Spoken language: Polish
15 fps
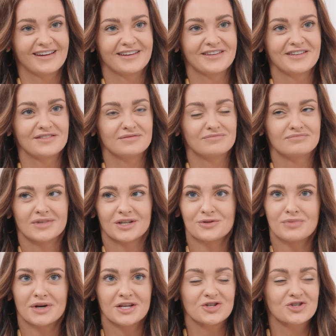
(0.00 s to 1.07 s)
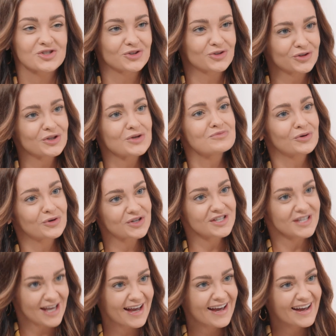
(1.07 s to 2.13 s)
Y, chyba jeszcze do tej pory
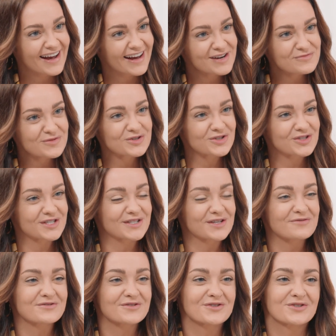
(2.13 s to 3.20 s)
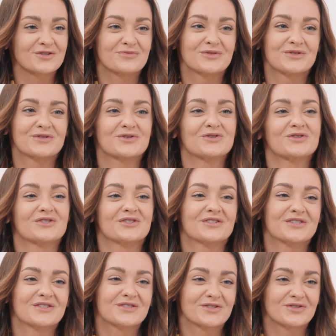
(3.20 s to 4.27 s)
nie, ale może czas najwyższy, żeby coś,
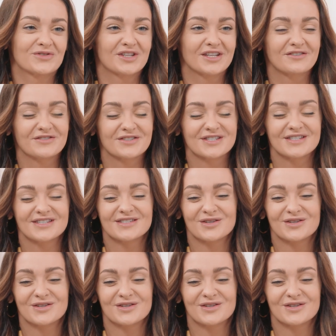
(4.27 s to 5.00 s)
e, coś w tej kwestii